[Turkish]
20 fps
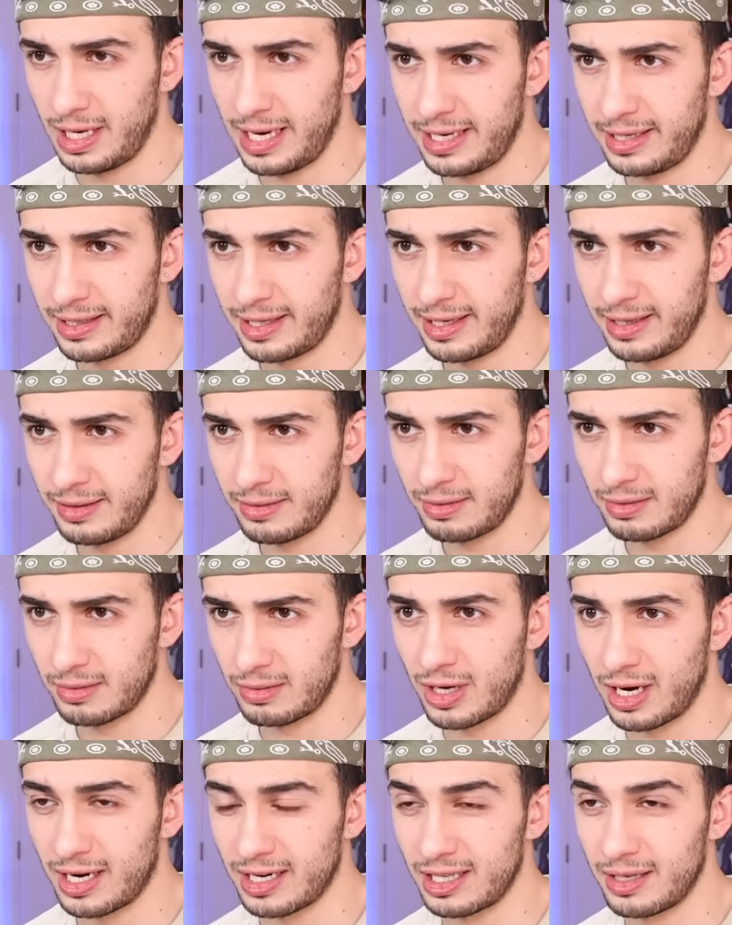Olay ne?
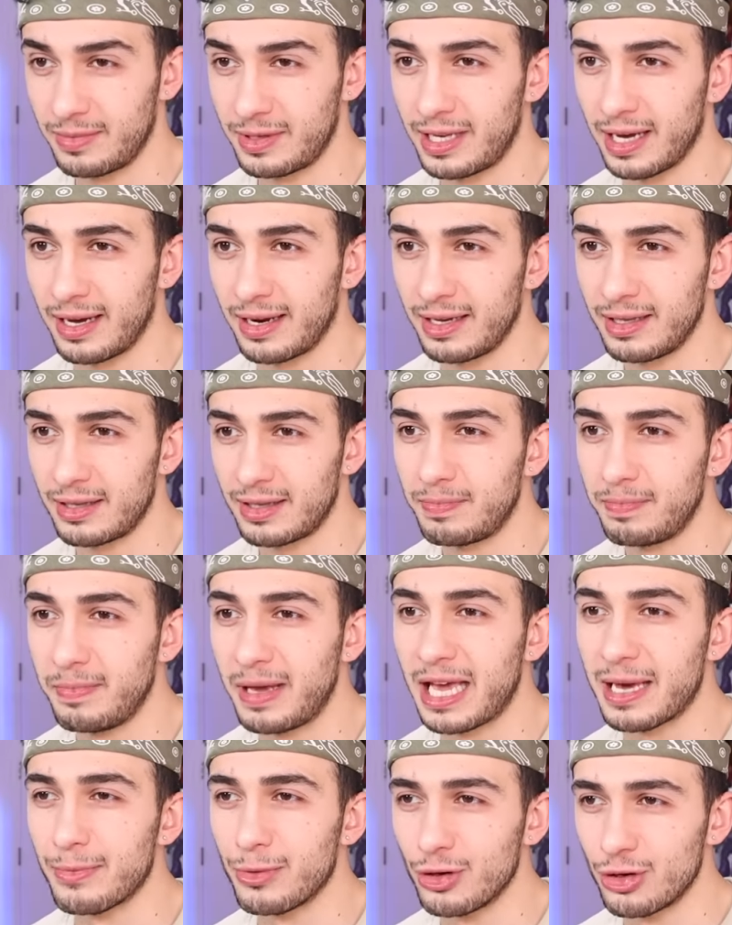Yukarıda bir tane
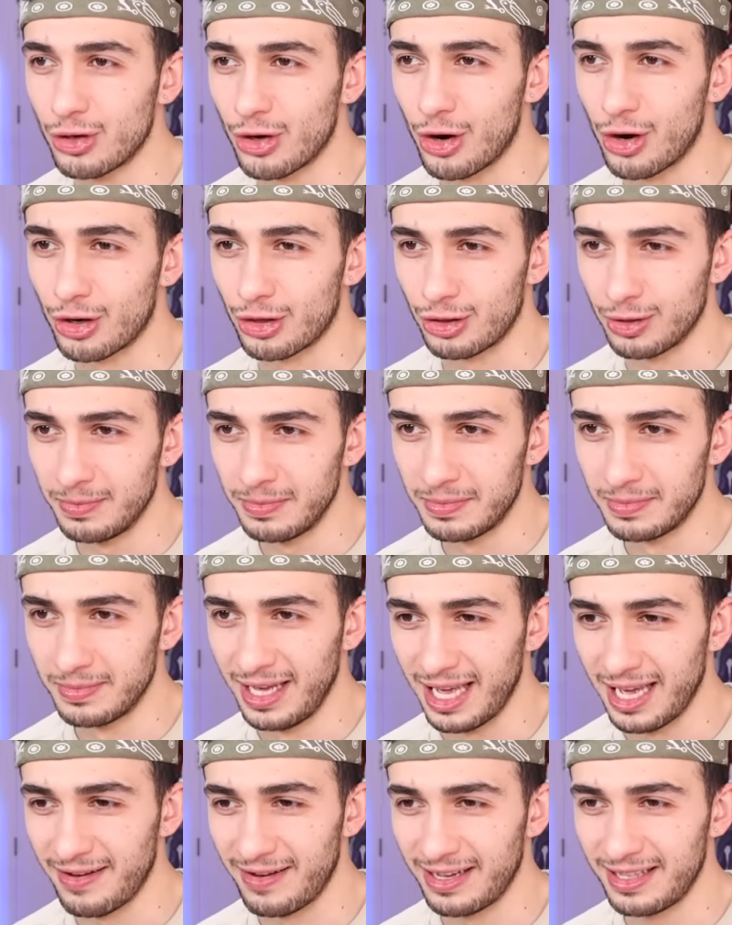meymun gördüm.
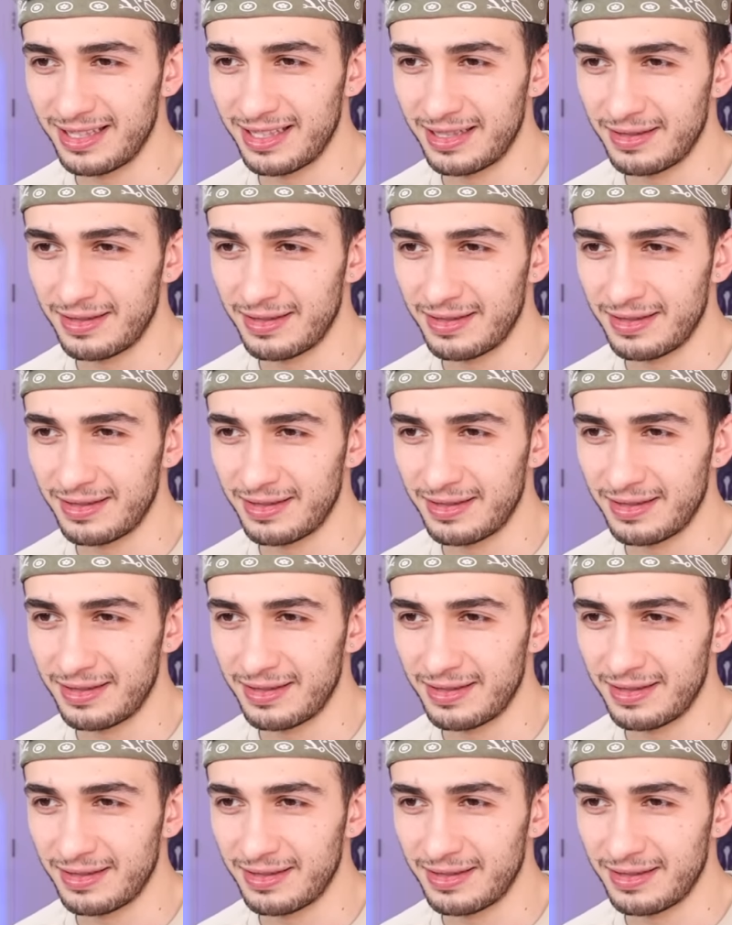Evet